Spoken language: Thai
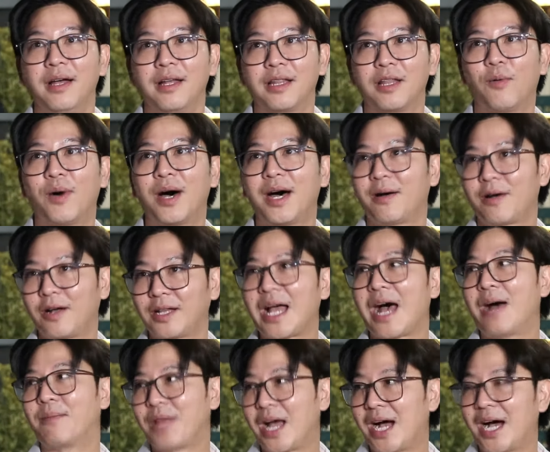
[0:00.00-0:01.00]
แต่ว่าก็
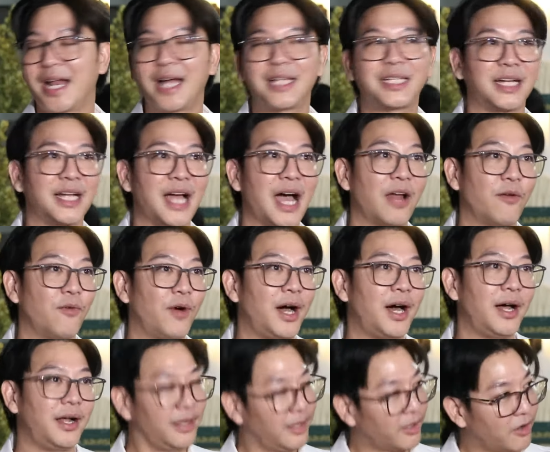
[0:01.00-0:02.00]
ถามทางคณะจัดงานว่า
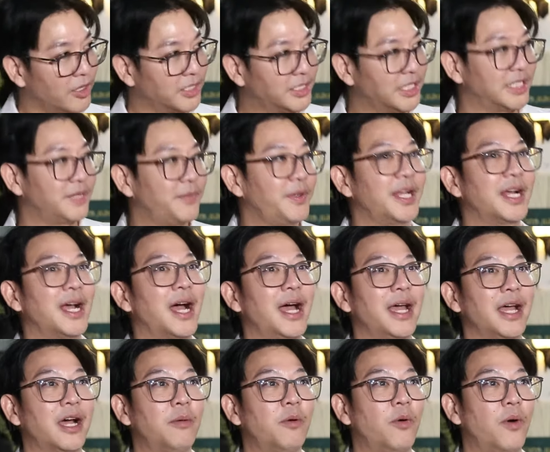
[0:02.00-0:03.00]
คอนเสิร์ตจะเป็นยังไง
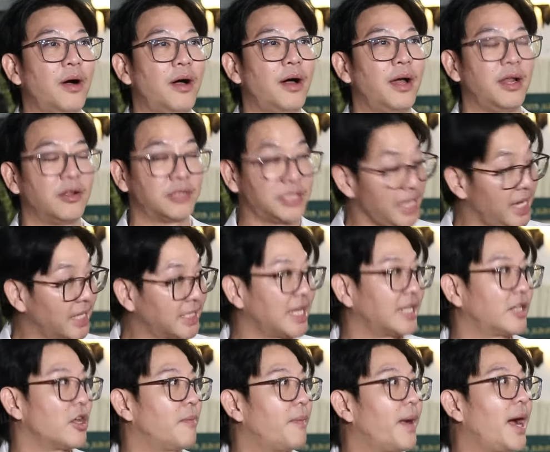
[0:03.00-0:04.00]
เขาบอกว่าเราจะยังจัด
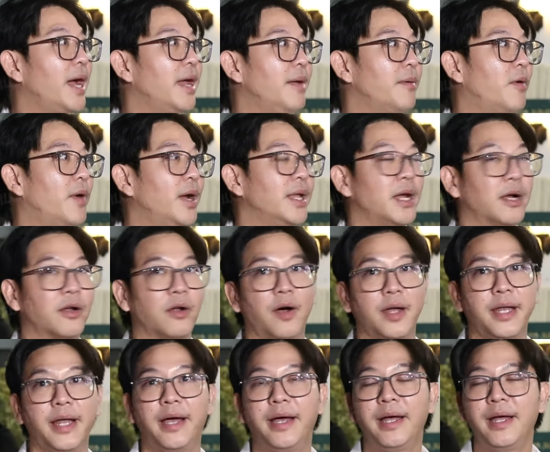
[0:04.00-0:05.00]
ต่อไปเพราะว่าอย่างน้อย
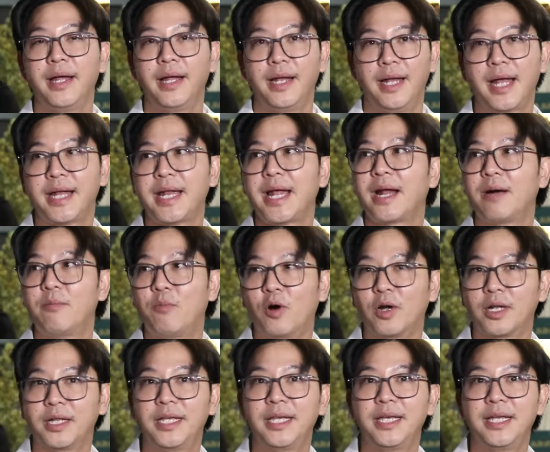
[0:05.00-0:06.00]
เนี่ยรายได้ทั้งหมด
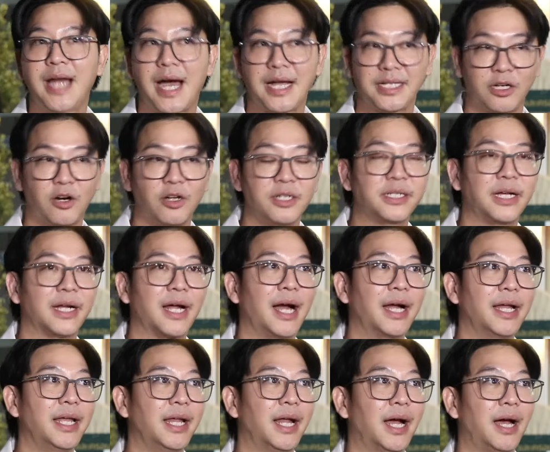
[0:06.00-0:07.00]
ที่ได้จากคอนเสิร์ตครั้ง
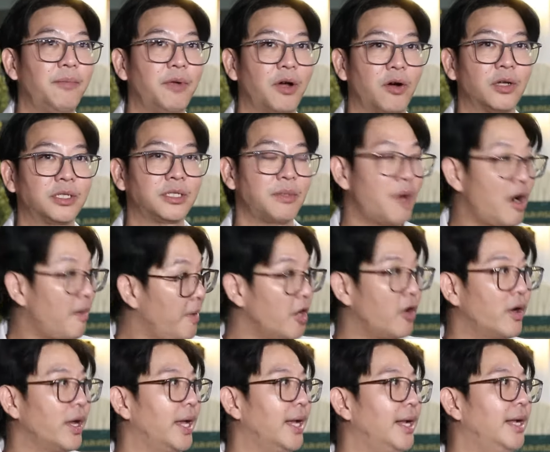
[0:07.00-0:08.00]
นี้นะครับเราก็จะมอบให้น้
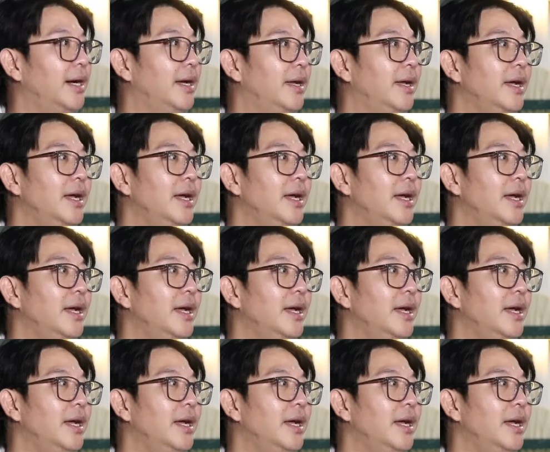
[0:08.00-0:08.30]
องเอ๋เลย